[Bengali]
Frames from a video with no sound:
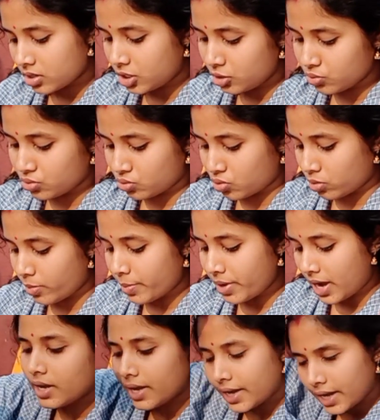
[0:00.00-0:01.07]
ইউজ করবো আমি
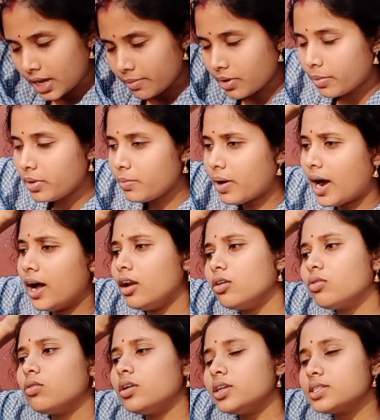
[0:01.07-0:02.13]
এইভাবে ভালো
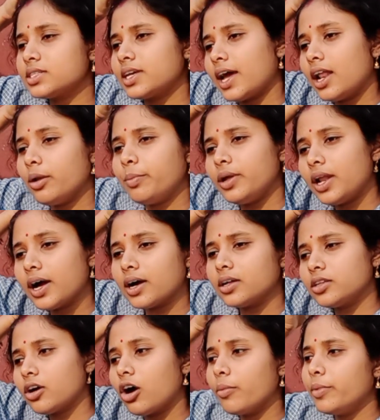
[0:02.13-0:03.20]
করে স্ক্যাল্পে
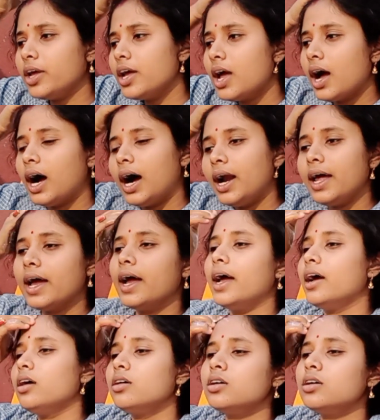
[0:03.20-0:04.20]
লাগাতে হবে আর হ্যাঁ